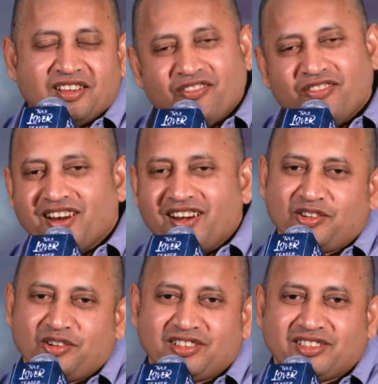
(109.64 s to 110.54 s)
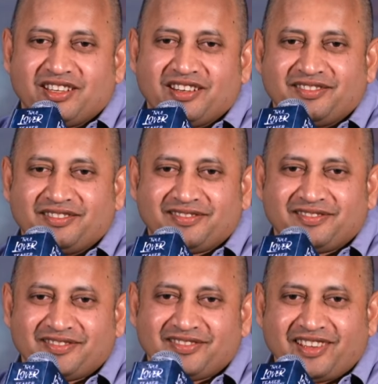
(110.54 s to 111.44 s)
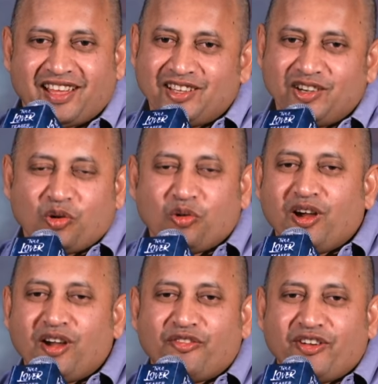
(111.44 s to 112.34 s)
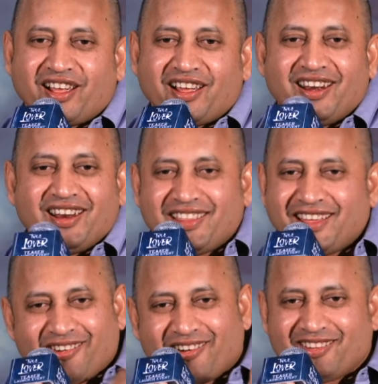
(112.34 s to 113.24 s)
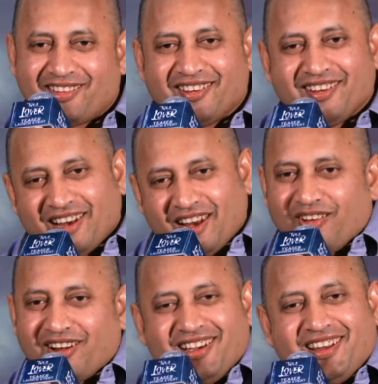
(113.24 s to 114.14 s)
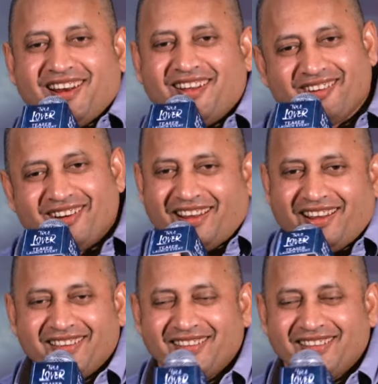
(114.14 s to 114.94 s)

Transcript: ఎవరైనా చూడొచ్చు సార్ ఓకే అది ట్రూవా ఫేక్ అనేది ఉండదు లవర్ అంటే లవర్ నేను